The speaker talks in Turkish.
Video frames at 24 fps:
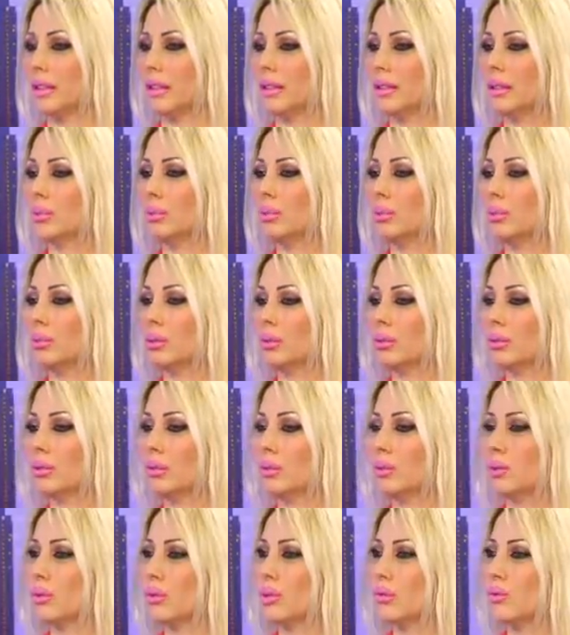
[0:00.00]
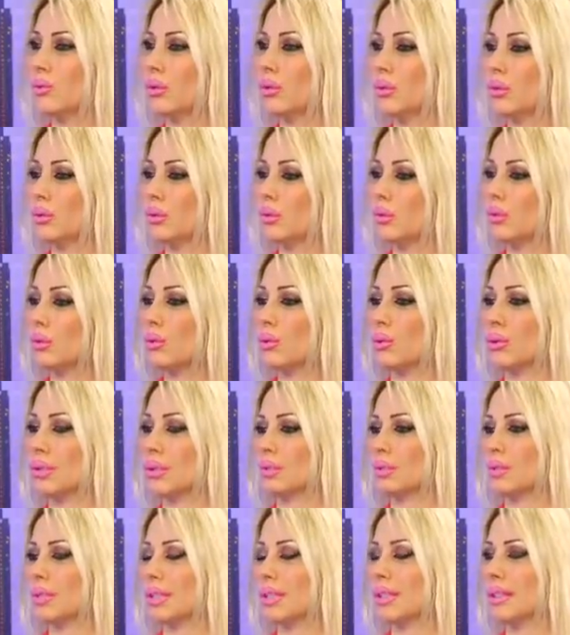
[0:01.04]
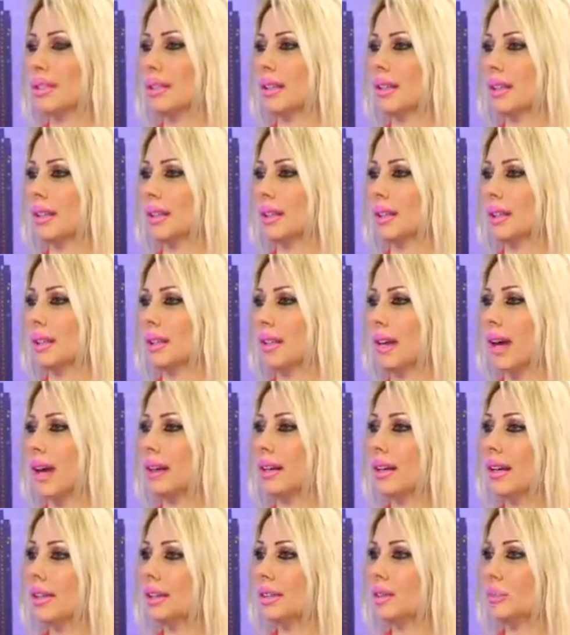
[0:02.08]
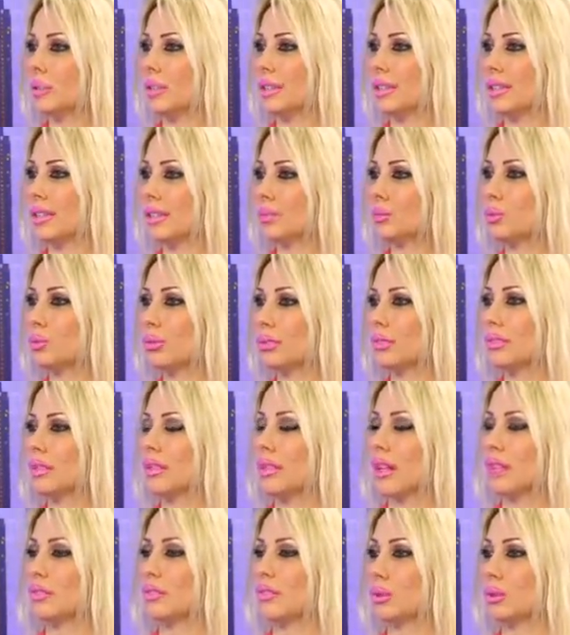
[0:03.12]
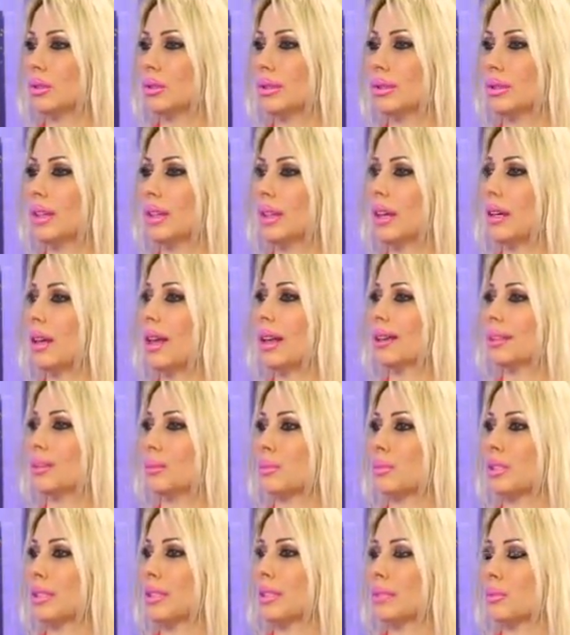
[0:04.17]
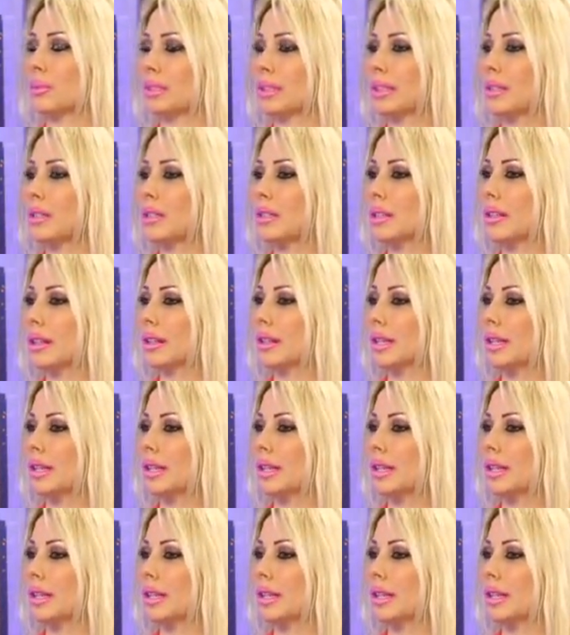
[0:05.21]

E, bu konuda hocamız şunu söylemişti. E, herhangi bir kişi, buna taraftarı olan herhangi bir, şey, bir kişi